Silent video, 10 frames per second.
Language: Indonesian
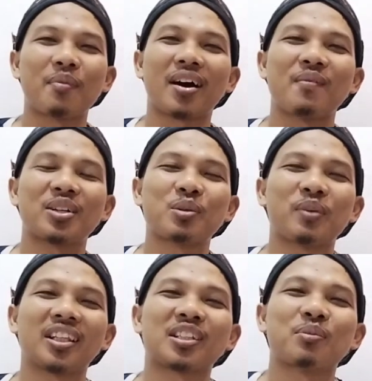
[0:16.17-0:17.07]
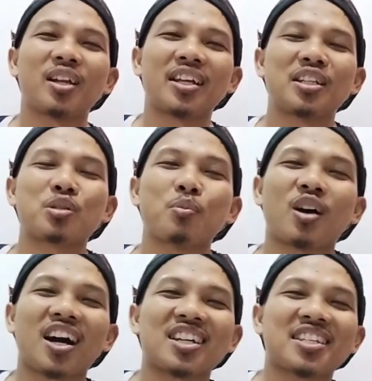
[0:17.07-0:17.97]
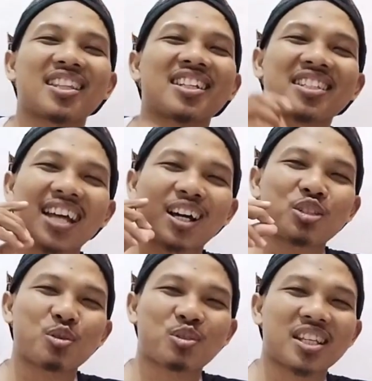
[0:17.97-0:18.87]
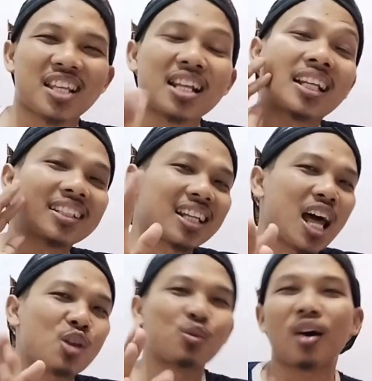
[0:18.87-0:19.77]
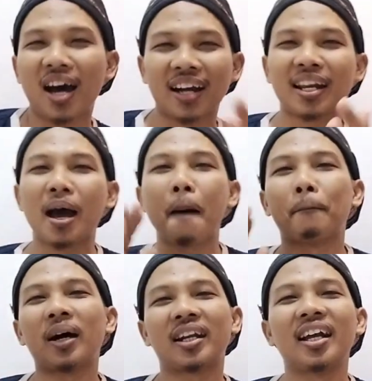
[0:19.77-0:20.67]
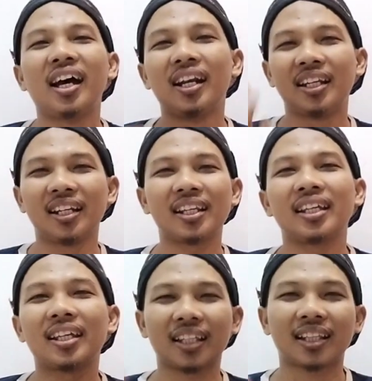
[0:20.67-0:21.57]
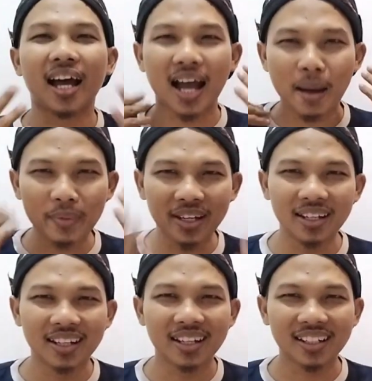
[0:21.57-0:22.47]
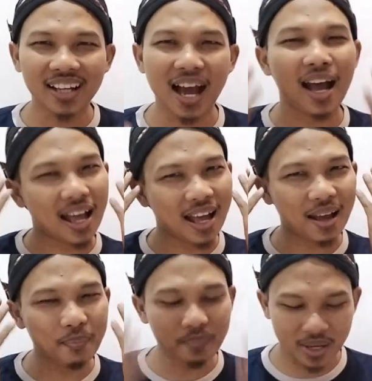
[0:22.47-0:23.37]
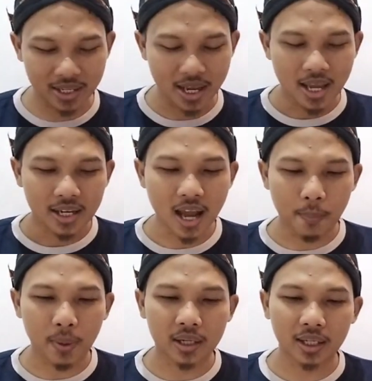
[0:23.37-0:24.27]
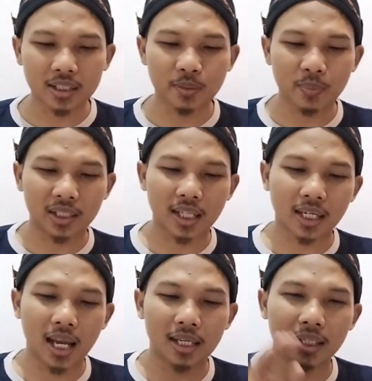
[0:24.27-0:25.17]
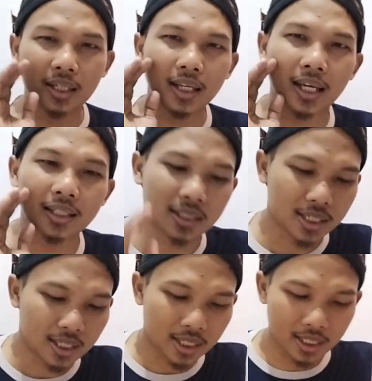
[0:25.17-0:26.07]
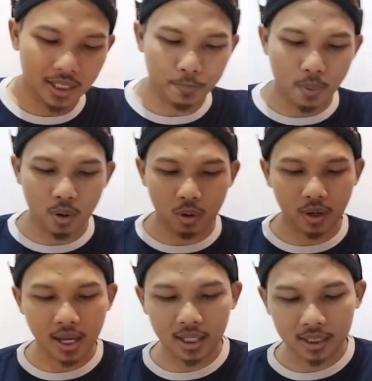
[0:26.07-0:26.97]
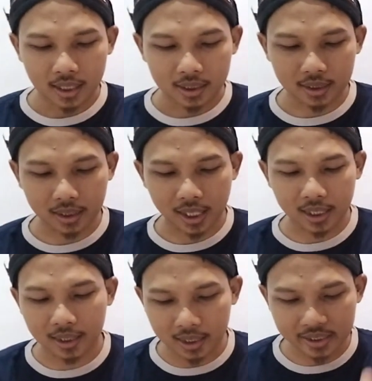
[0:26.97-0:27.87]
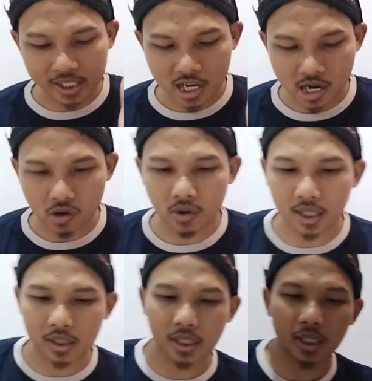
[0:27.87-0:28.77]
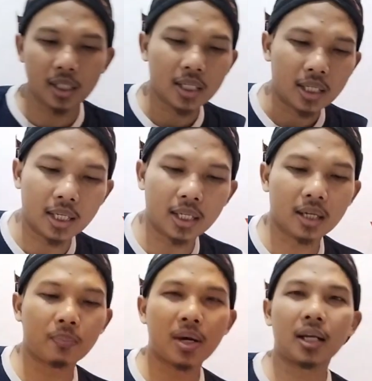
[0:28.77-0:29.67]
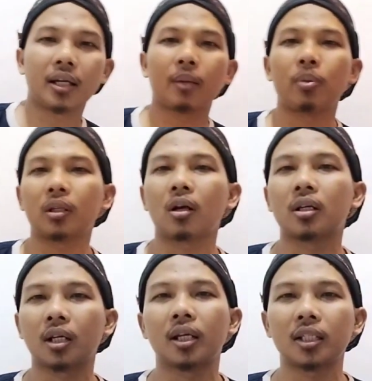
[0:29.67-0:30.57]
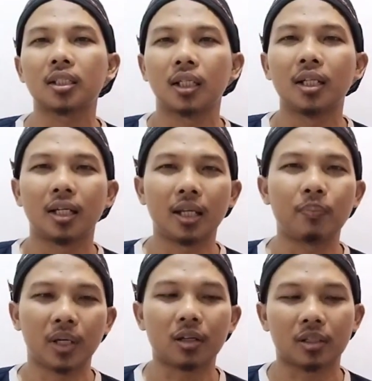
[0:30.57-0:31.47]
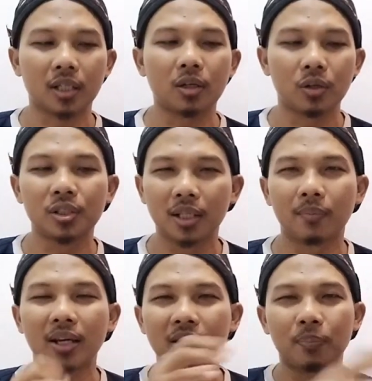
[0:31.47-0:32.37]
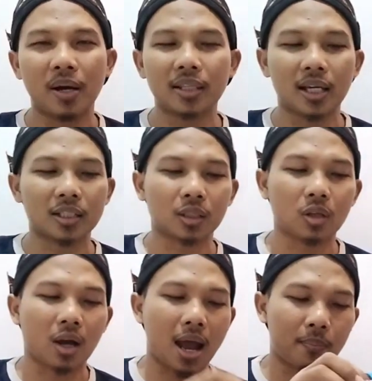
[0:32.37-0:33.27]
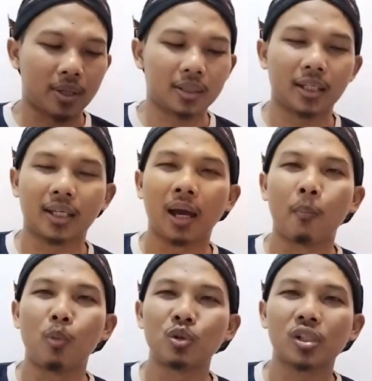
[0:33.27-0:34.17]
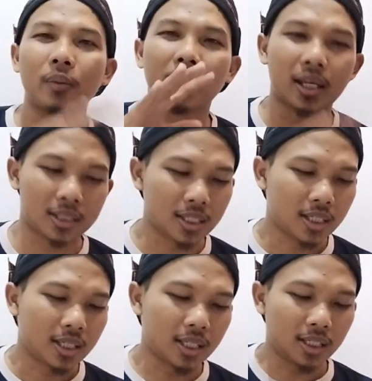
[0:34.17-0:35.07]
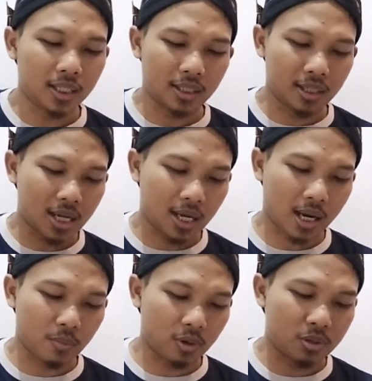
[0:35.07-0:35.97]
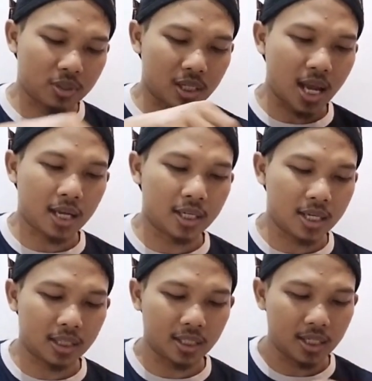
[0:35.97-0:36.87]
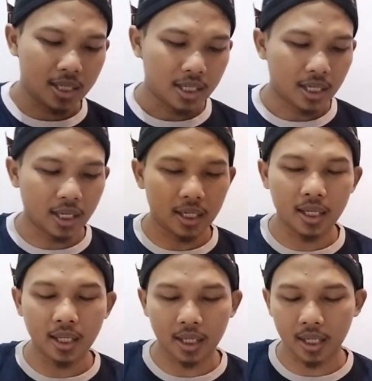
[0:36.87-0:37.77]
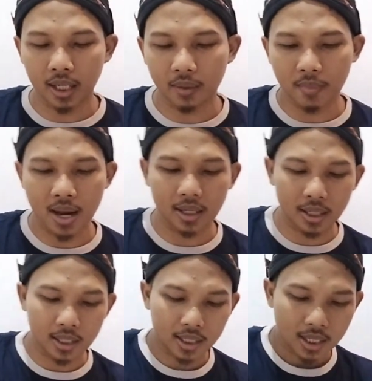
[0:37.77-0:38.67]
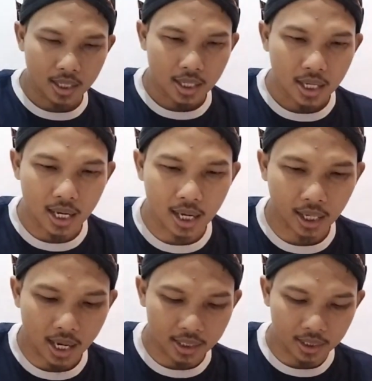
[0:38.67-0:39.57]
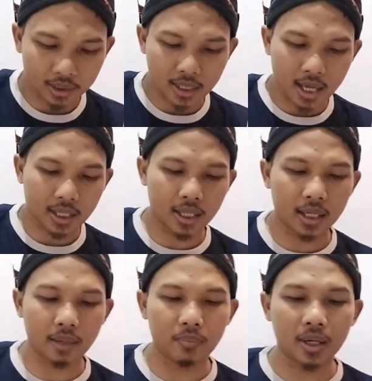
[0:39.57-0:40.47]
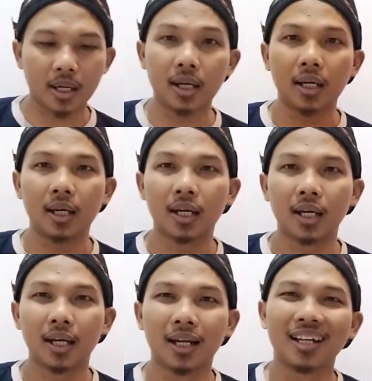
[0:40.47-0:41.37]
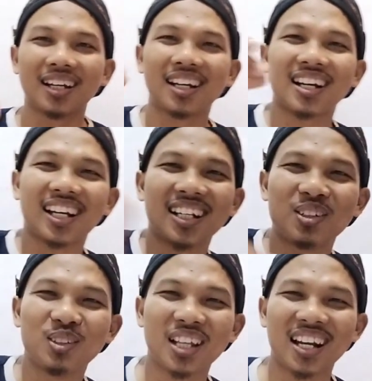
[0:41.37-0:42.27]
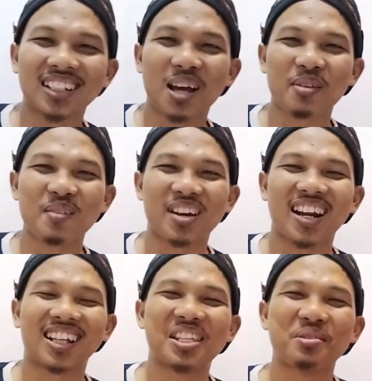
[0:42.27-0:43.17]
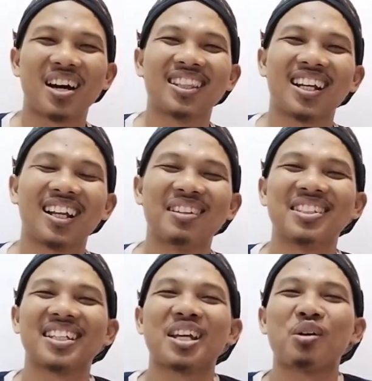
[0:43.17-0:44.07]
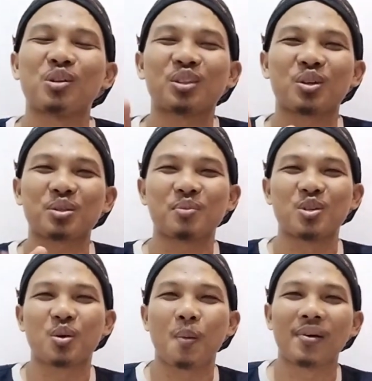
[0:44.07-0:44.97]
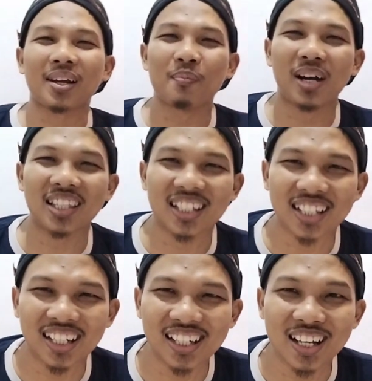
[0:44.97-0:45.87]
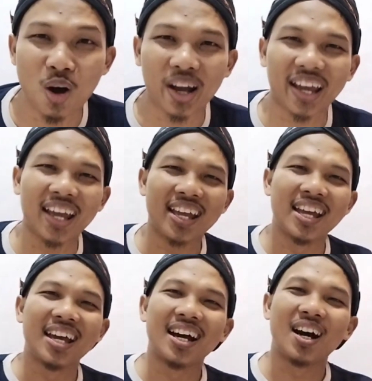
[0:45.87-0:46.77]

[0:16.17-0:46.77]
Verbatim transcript: wabarakatuh Apa kabar sobat semua ini Semoga kesehatan serta kesuksesan selalu ada pada diri kita Amin Amin Nah pada kesempatan kali ini nih guys Ini borongan setelah dari Cilewangsi Ini kembali repeat order guys Repeat order nozzle masih banyak Stok aman 3 musim guys Ini akan produksi lagi nanti Ini kiriman akan kita kirim ke Huh? Klik dulu tanda satu dan aktifkan tanda loncengnya untuk terus mendukung berkembangnya channel ini. Oke? Okay? Oke.